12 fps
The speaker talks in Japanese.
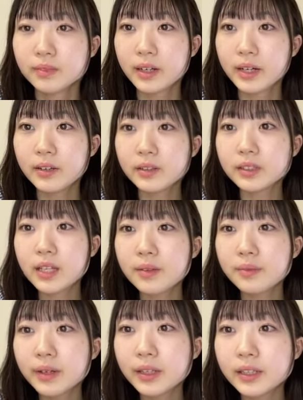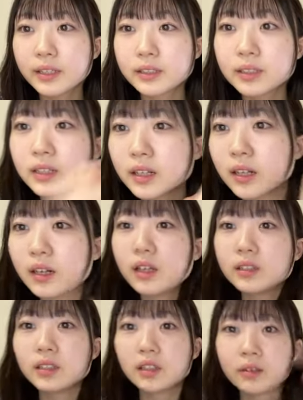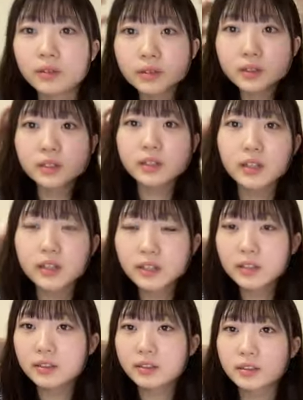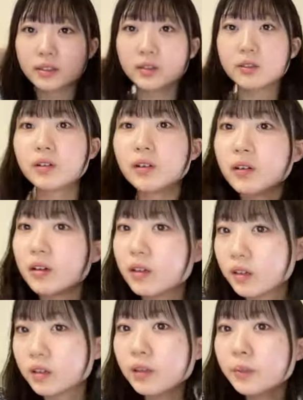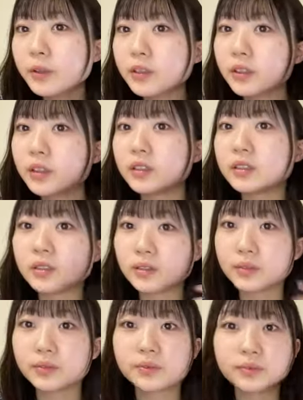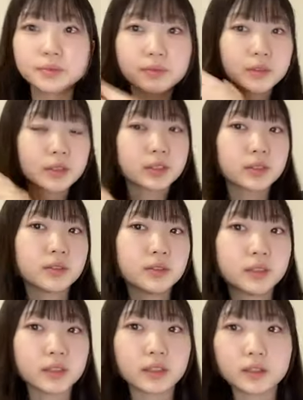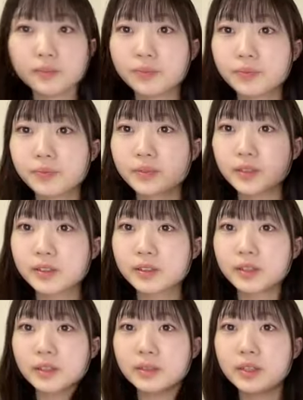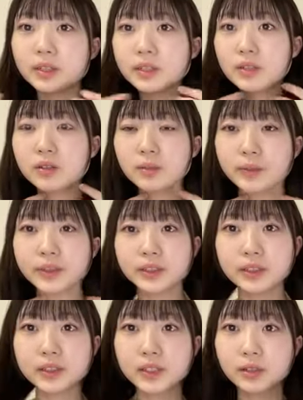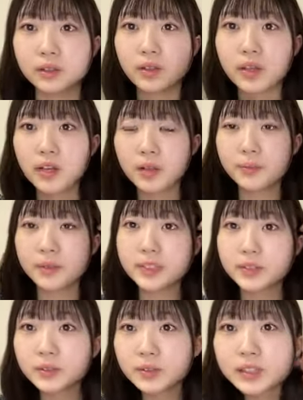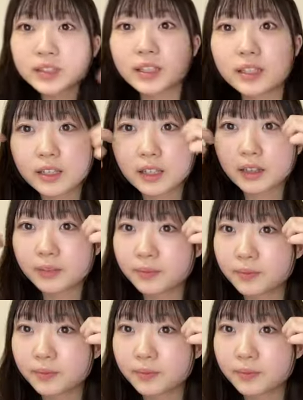おはようございますなんかさかかってるっていうか何もやってないんですよなんかすごいさわかるかな寝癖とかもあるんですけどめっちゃこうなっちゃって